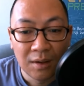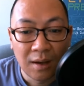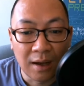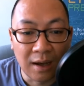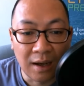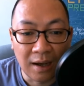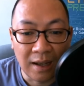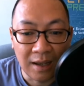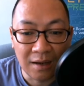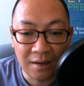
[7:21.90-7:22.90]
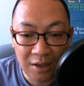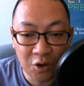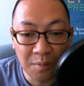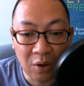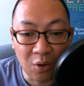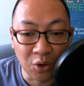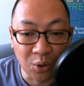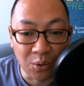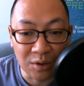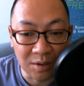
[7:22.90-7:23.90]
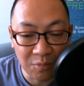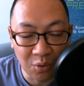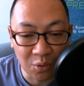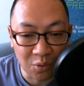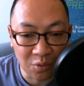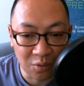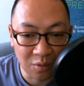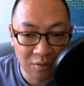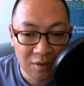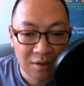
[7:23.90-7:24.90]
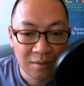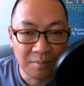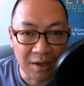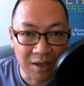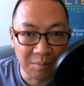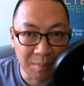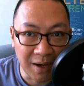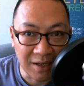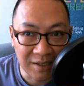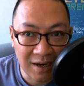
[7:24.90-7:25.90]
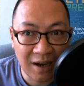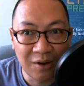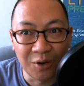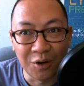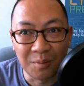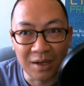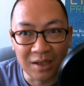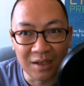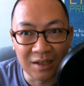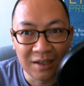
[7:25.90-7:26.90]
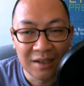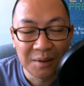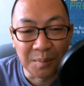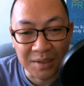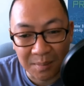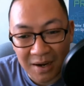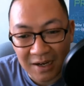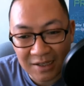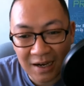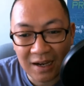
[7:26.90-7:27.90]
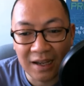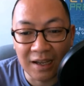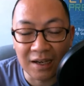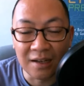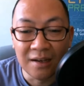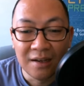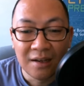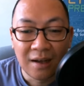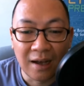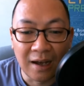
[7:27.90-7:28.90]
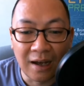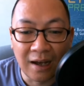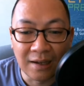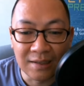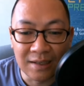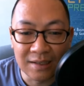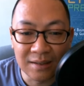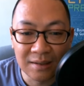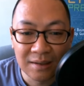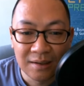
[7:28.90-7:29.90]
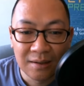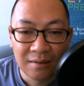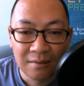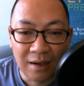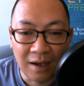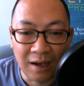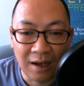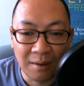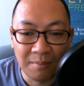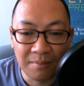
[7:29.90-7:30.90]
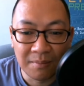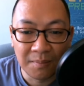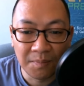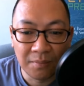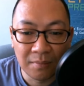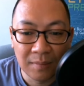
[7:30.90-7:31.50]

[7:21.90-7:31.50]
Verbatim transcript: Uh, and hindi ko makakontrol si Mo kung maging mabait siya or maging masama siya and uh, since um,